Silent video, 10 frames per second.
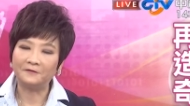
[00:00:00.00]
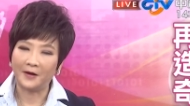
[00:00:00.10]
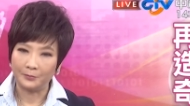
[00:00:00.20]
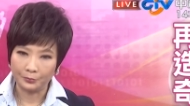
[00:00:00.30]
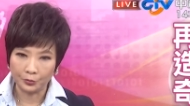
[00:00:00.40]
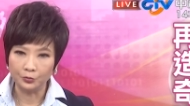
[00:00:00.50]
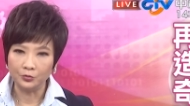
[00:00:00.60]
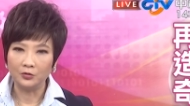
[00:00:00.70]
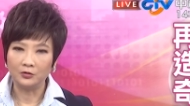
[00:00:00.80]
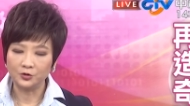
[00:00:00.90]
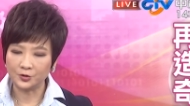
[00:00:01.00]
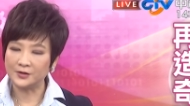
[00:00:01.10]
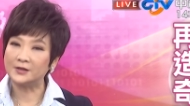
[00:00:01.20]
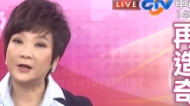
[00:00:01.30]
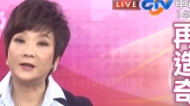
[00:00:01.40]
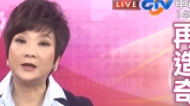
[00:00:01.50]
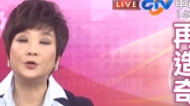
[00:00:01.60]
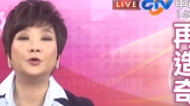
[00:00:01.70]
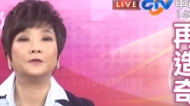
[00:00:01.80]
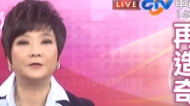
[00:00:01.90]
反扑，就是趁一
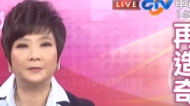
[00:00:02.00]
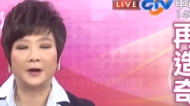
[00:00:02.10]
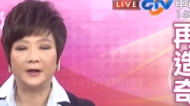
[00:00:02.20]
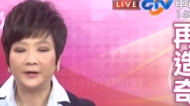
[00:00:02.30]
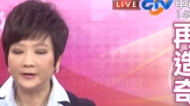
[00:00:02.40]
月份嘛。